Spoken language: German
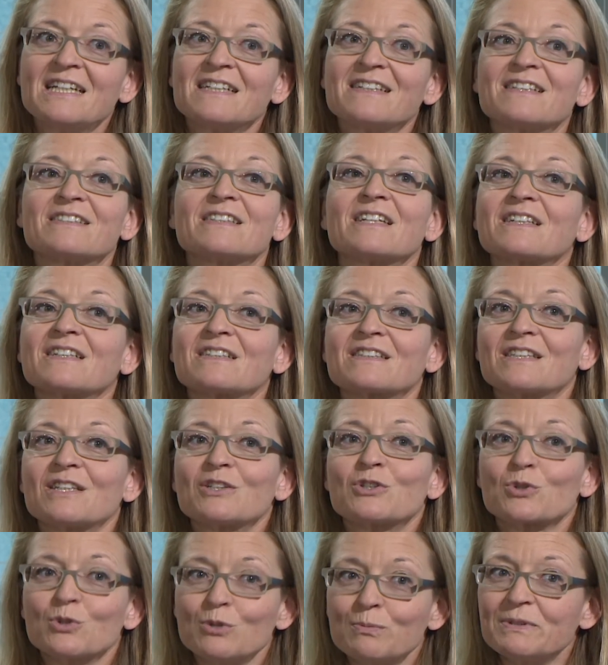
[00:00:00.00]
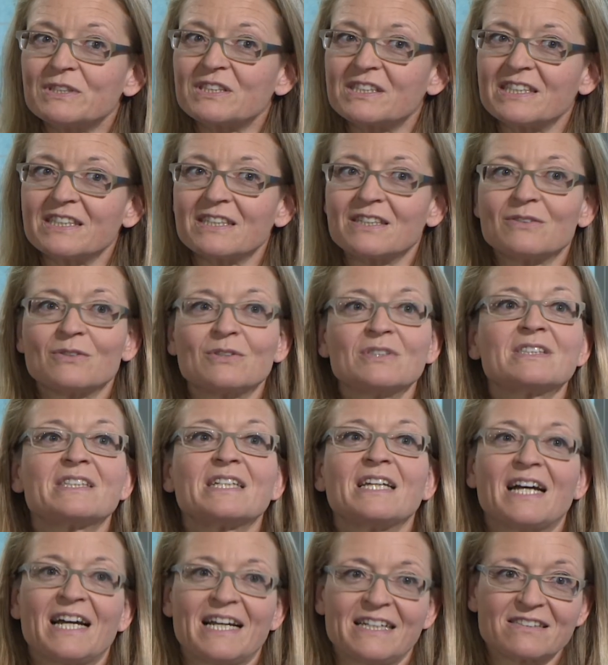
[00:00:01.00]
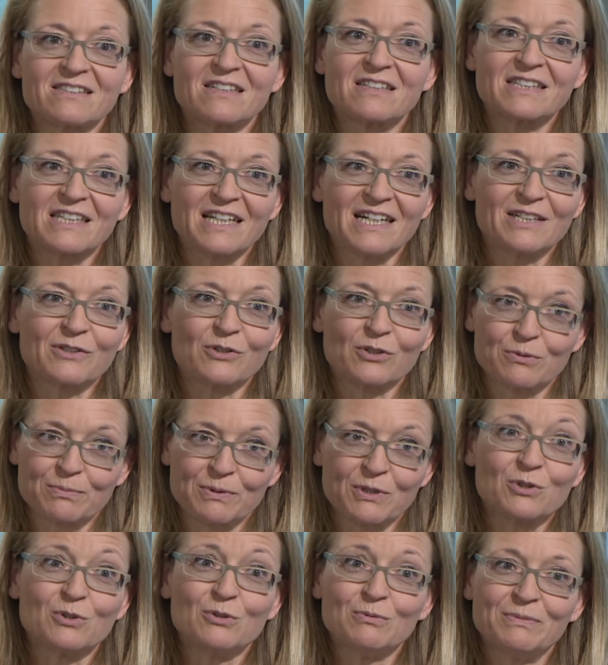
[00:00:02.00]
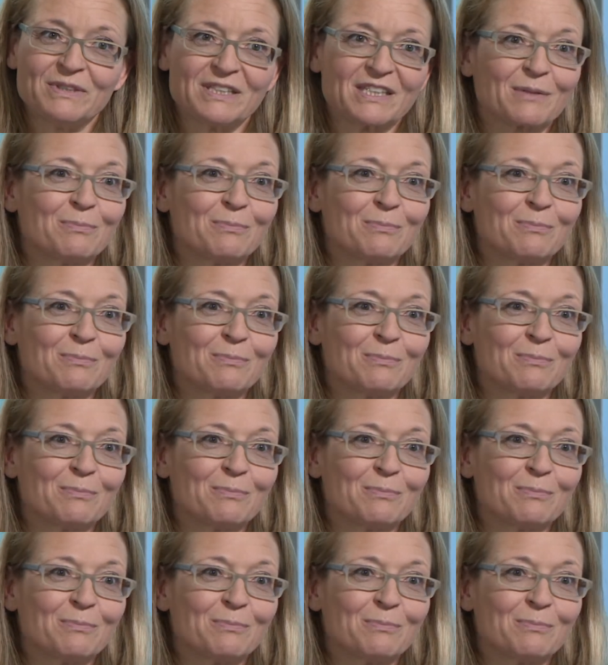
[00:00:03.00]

dass ich den Schrauben ziehe und die Einzelteile noch überkomme.